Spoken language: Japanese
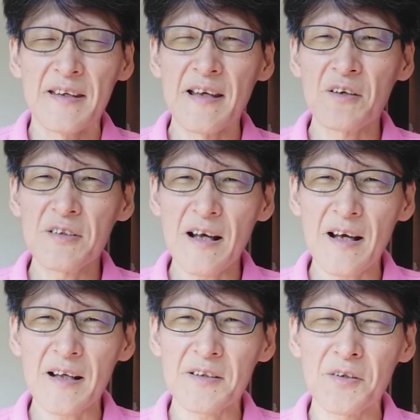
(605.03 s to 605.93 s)
やる
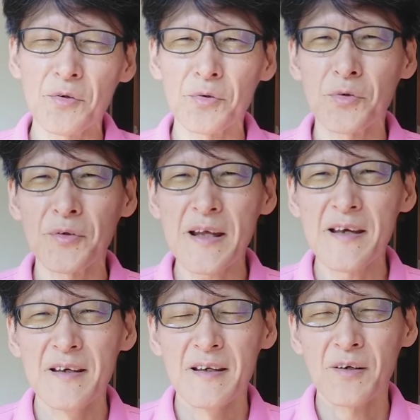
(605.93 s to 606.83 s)
なーっていうことをね、